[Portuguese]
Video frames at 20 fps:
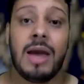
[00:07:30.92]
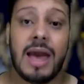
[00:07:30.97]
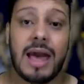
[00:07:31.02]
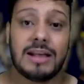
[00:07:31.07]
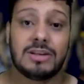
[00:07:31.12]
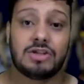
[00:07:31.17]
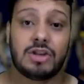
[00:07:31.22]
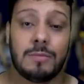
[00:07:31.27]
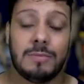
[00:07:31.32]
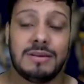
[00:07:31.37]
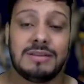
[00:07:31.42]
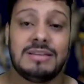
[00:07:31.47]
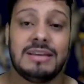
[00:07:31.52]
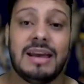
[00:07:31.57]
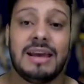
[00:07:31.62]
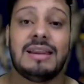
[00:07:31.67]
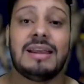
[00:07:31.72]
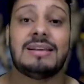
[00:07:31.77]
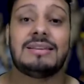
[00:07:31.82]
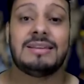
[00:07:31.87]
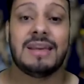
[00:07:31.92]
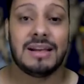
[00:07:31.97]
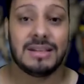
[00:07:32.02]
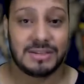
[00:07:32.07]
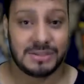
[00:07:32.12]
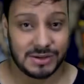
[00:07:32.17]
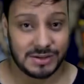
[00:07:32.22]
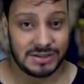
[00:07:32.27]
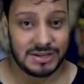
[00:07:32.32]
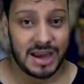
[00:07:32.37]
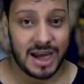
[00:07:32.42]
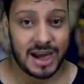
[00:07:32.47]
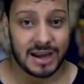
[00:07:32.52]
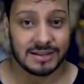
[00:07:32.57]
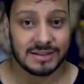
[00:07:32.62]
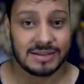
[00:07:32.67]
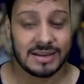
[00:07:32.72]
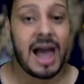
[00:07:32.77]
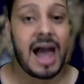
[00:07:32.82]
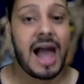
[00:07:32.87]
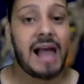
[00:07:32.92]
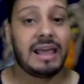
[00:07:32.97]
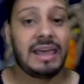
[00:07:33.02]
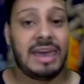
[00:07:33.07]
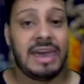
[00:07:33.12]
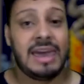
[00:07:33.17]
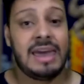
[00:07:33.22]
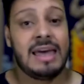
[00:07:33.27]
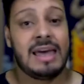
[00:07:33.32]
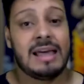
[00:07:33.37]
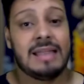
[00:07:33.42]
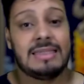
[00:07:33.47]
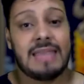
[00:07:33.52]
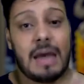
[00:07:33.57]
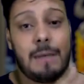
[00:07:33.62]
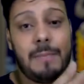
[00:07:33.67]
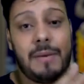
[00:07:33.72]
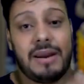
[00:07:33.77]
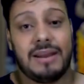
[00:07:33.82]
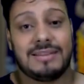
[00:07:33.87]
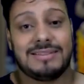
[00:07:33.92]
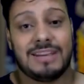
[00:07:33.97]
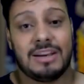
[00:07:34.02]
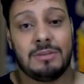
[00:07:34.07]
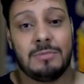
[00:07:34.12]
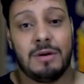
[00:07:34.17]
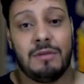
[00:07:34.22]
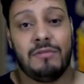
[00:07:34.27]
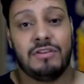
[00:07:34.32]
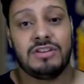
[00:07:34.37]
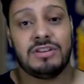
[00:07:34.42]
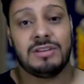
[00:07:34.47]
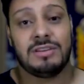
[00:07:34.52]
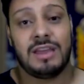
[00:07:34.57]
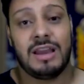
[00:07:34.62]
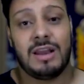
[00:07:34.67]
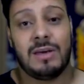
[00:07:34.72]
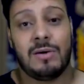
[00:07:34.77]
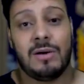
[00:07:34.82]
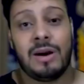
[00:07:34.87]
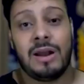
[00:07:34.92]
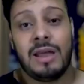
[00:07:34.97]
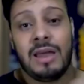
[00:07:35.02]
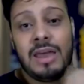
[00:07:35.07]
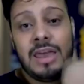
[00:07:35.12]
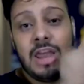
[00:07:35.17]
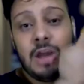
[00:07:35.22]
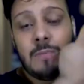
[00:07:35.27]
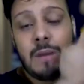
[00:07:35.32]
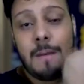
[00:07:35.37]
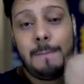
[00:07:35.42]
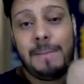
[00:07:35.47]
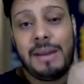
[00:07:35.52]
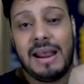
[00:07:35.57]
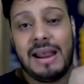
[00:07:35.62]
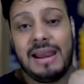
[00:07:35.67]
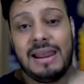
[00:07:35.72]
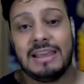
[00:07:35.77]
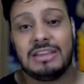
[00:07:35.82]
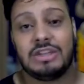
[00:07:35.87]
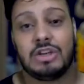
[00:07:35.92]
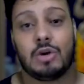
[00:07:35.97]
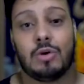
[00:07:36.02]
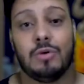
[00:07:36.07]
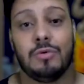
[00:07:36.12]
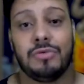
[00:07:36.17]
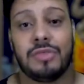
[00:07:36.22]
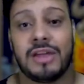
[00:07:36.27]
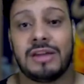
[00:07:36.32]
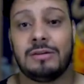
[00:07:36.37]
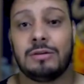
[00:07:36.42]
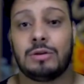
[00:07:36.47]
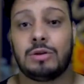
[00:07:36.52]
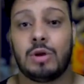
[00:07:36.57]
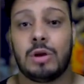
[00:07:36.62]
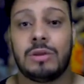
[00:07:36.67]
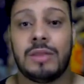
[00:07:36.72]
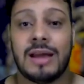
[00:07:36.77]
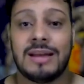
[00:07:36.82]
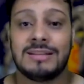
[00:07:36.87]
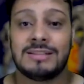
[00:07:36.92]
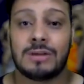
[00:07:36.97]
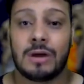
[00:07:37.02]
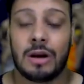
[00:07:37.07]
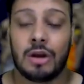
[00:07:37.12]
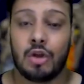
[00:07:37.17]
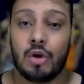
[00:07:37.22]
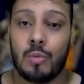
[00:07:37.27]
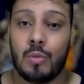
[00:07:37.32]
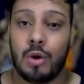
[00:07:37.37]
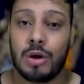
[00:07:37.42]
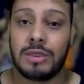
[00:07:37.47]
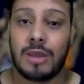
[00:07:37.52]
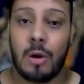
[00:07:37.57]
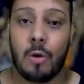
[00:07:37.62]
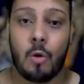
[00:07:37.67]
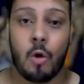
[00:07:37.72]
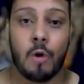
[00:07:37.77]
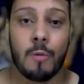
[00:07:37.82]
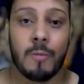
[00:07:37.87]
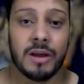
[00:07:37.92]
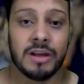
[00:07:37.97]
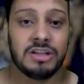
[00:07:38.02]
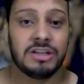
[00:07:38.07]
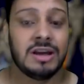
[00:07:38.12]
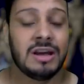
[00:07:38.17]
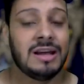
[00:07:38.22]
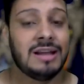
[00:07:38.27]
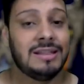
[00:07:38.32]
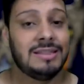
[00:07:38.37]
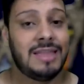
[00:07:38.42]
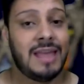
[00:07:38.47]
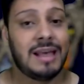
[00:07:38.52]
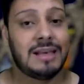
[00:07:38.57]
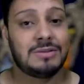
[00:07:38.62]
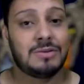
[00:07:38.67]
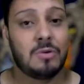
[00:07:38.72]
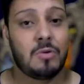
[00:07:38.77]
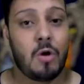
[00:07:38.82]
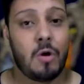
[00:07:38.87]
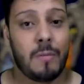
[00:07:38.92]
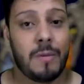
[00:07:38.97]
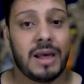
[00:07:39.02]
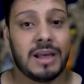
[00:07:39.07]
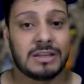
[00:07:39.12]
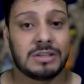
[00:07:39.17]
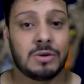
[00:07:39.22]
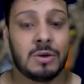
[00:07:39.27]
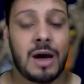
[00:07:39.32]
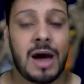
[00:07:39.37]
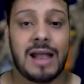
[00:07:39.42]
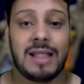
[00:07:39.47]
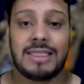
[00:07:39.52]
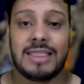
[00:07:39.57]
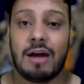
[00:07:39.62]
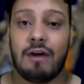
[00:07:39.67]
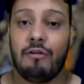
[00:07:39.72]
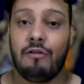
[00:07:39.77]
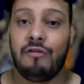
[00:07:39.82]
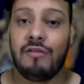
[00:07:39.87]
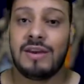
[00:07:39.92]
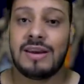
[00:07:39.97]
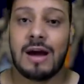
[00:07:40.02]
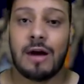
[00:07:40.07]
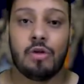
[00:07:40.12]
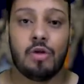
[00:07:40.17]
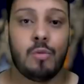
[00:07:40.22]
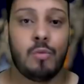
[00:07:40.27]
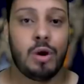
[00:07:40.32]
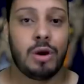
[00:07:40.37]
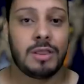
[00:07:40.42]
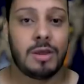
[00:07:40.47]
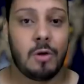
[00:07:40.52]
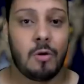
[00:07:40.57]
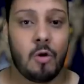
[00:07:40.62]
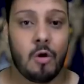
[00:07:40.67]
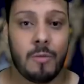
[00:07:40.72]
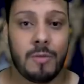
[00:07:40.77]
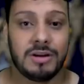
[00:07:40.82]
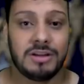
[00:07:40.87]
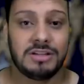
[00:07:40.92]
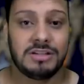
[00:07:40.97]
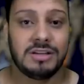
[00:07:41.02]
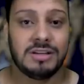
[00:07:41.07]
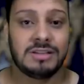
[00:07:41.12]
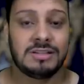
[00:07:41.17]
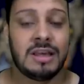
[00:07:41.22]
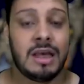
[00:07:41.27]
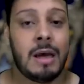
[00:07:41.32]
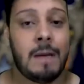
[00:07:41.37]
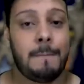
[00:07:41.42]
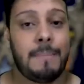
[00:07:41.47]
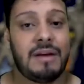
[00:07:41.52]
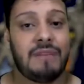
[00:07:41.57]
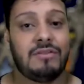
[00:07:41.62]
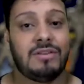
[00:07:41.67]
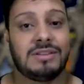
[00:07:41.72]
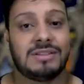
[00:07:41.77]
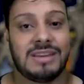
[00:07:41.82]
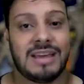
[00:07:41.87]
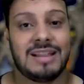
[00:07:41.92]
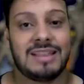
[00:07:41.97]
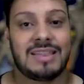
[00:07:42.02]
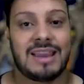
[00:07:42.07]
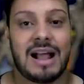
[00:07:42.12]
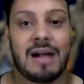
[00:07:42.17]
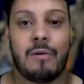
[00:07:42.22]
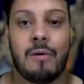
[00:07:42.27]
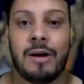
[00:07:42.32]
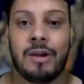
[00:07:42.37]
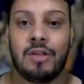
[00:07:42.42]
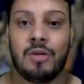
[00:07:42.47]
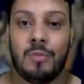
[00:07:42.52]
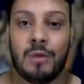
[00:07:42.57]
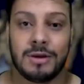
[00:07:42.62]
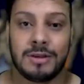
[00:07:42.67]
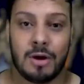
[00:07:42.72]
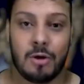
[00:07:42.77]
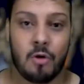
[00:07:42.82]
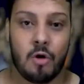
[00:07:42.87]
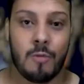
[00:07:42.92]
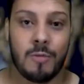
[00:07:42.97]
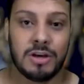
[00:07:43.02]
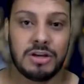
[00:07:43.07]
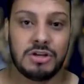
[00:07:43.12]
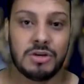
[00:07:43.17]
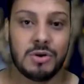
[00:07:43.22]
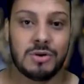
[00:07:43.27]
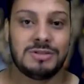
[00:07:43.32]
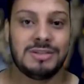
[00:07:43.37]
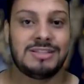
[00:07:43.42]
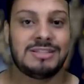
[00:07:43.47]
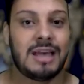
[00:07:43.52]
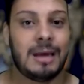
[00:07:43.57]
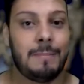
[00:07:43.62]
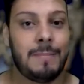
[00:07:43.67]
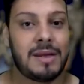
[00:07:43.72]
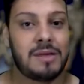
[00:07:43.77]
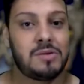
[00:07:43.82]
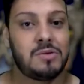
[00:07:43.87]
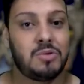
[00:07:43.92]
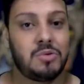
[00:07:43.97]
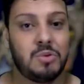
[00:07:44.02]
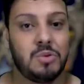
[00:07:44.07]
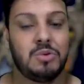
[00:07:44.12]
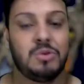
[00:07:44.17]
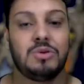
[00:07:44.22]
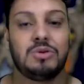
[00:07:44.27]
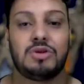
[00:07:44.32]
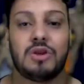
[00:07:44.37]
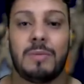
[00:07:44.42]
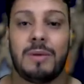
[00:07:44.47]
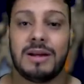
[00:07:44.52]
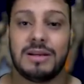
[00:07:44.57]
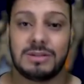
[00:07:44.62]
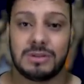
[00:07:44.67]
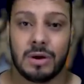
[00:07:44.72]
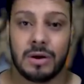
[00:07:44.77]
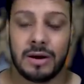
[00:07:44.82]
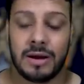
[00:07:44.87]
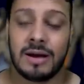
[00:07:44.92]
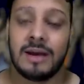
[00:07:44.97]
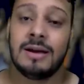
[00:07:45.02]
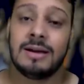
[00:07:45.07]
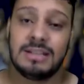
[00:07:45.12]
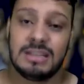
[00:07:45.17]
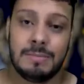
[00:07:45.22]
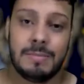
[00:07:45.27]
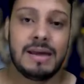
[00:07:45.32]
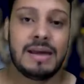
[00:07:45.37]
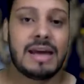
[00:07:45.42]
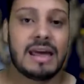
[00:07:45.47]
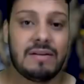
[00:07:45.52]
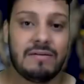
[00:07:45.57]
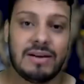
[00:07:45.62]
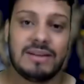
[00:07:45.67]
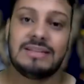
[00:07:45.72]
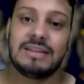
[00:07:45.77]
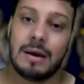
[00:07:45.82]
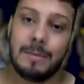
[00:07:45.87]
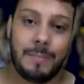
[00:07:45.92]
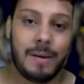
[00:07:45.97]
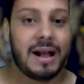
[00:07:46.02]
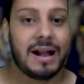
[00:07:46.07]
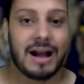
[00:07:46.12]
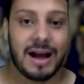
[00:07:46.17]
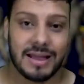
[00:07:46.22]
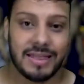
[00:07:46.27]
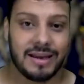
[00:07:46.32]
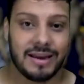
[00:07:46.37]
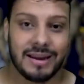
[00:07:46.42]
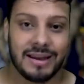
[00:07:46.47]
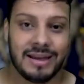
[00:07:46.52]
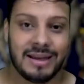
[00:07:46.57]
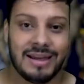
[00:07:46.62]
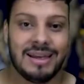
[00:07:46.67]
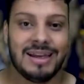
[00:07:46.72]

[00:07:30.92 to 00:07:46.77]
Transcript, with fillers: é só me seguir nas redes sociais. Aqui tá aparecendo meu vídeo anterior e uma playlist contando toda a história do Mortal Kombat, desde o começo até o final do Mortal Kombat X, para você entrar agora no Mortal Kombat 11 sabendo tudo sobre a história. Se bem que ela vai ser apagada, né?